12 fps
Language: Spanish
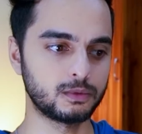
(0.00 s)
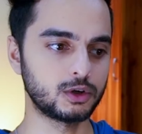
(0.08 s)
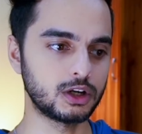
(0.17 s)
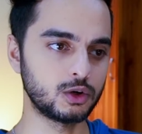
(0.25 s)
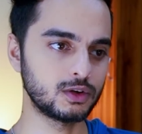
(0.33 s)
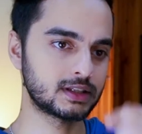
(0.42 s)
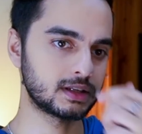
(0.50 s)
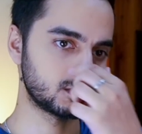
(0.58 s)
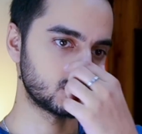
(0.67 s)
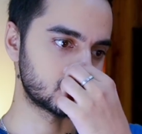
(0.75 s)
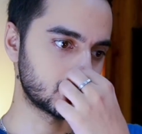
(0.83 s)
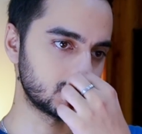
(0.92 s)
porque no están
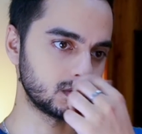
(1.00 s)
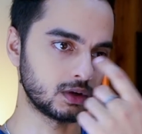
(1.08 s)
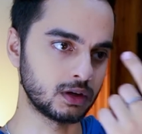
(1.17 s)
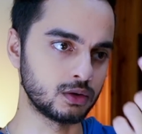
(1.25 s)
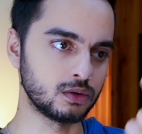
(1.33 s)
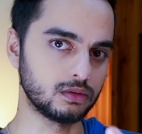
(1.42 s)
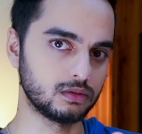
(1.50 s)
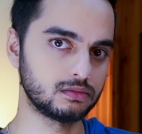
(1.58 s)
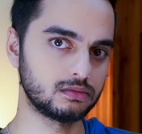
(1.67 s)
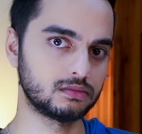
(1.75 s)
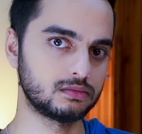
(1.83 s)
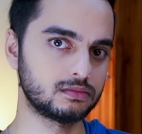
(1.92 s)
mostrando algo,
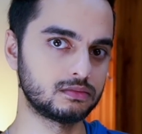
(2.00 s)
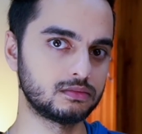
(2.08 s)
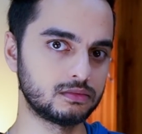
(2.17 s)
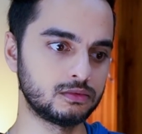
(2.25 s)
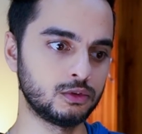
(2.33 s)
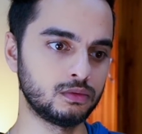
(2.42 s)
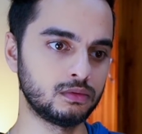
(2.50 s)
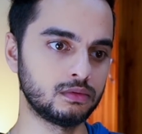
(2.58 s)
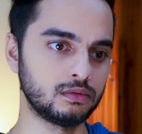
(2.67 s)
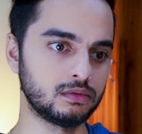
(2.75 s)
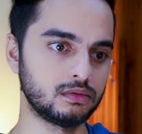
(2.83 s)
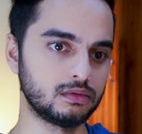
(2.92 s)
un
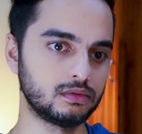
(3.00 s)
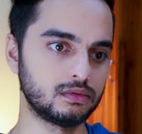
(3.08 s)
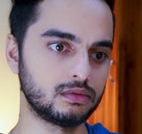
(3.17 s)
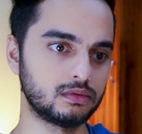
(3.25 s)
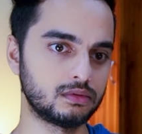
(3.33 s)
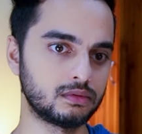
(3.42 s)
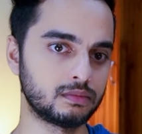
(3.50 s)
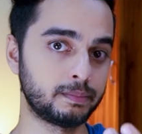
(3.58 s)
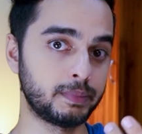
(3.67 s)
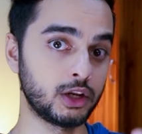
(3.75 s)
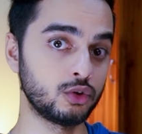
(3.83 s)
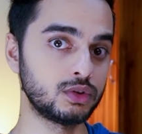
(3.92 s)

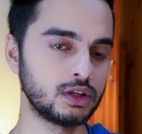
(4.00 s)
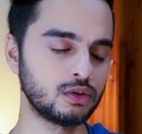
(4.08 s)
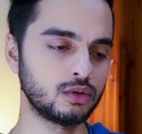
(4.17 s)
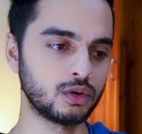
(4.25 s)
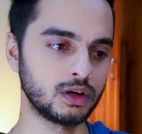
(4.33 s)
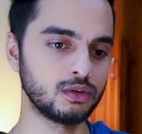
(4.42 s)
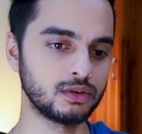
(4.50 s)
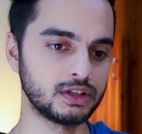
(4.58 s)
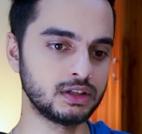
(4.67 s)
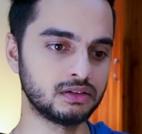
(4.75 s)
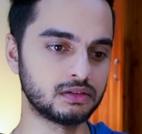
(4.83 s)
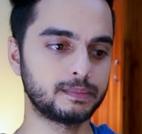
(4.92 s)
periódico o algo así,
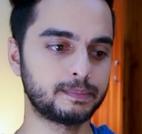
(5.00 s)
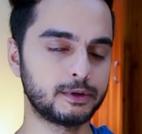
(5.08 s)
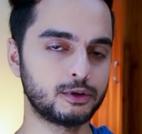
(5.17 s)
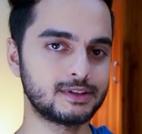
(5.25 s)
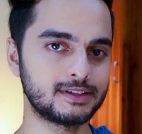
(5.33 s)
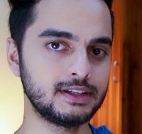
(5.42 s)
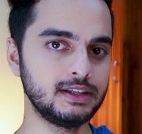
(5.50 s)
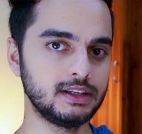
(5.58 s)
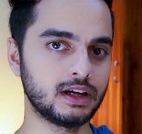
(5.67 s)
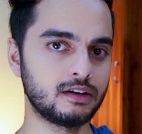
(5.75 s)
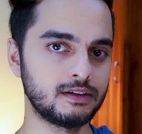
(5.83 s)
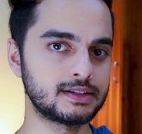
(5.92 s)
¿no? Pero sí,
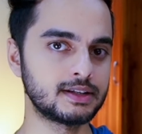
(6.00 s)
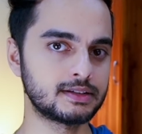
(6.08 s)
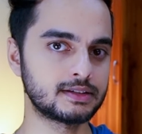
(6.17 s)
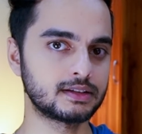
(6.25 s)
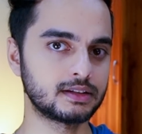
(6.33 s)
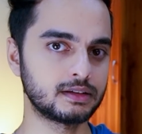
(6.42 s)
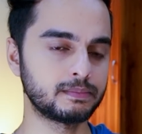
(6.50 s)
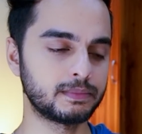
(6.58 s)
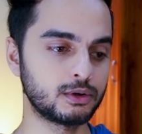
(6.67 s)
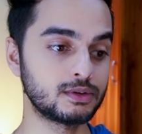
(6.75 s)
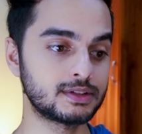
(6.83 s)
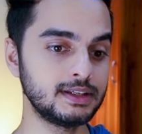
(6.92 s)
a veces,
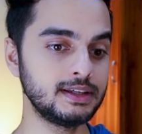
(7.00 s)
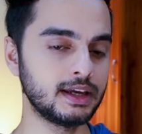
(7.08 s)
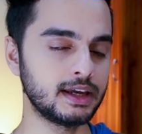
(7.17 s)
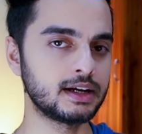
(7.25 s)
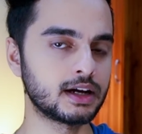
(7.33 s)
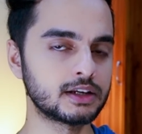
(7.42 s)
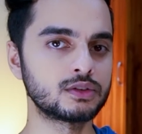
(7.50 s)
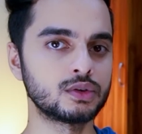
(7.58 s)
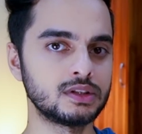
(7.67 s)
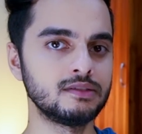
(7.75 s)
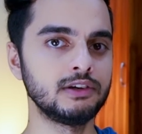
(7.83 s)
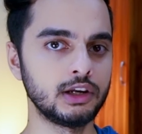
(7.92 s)
pero sí hay casos
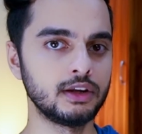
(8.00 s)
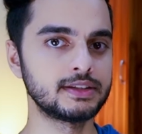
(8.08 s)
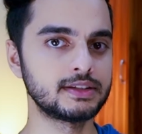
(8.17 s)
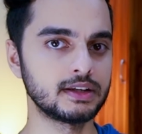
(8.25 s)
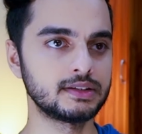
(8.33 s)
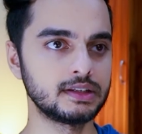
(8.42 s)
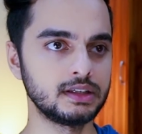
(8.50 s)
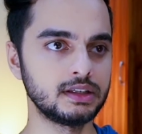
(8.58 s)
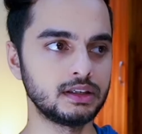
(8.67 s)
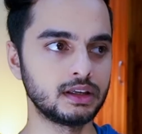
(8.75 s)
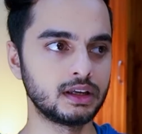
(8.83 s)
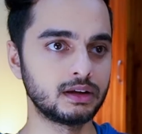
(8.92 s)
de violencia
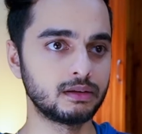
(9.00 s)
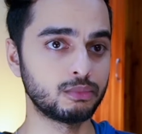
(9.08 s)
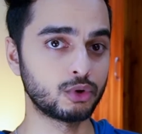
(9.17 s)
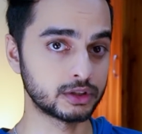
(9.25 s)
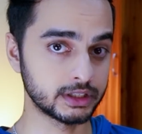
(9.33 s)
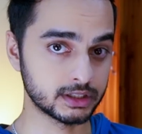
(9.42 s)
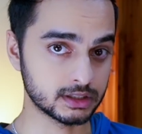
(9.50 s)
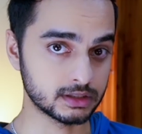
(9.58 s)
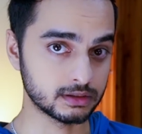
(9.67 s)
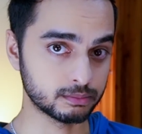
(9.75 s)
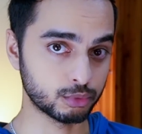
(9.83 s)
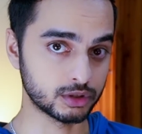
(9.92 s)
sí por,
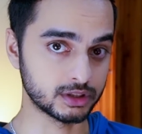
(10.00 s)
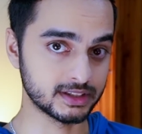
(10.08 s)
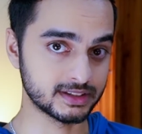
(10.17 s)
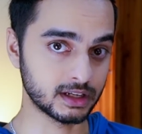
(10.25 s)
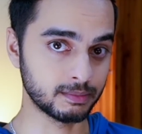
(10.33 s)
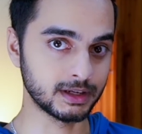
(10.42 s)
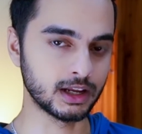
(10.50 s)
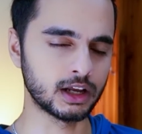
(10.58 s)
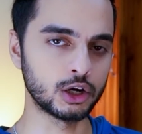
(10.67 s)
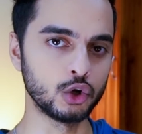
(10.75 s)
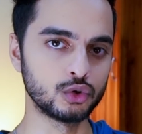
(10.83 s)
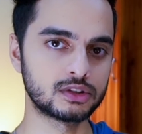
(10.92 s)
por
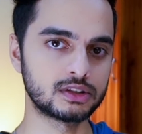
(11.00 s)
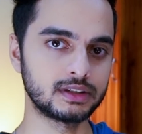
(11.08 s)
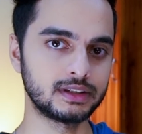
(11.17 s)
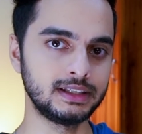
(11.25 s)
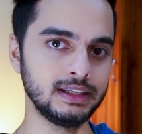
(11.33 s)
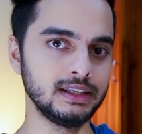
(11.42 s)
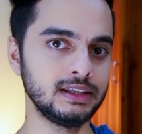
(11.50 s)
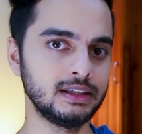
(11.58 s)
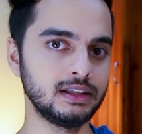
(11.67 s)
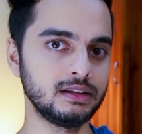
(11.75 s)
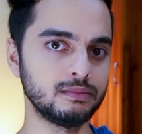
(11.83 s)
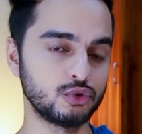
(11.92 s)
discriminarlos
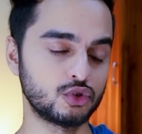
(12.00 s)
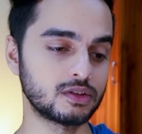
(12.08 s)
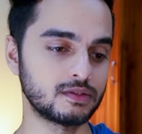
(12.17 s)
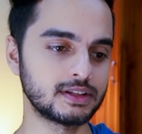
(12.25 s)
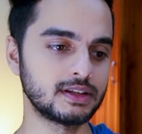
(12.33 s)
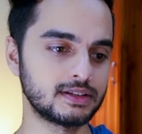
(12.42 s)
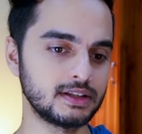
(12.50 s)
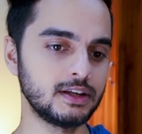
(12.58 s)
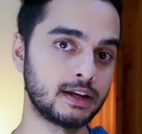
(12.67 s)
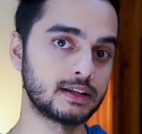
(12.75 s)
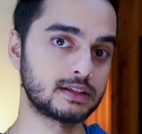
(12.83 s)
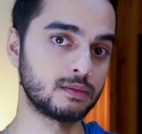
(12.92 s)
y muchas veces sí,
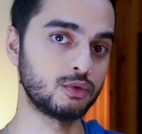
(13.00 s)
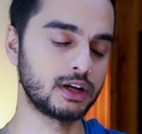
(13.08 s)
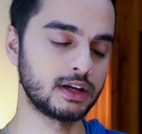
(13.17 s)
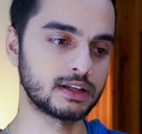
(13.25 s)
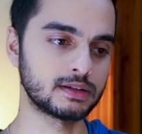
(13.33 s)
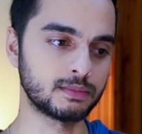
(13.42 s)
hasta mueren las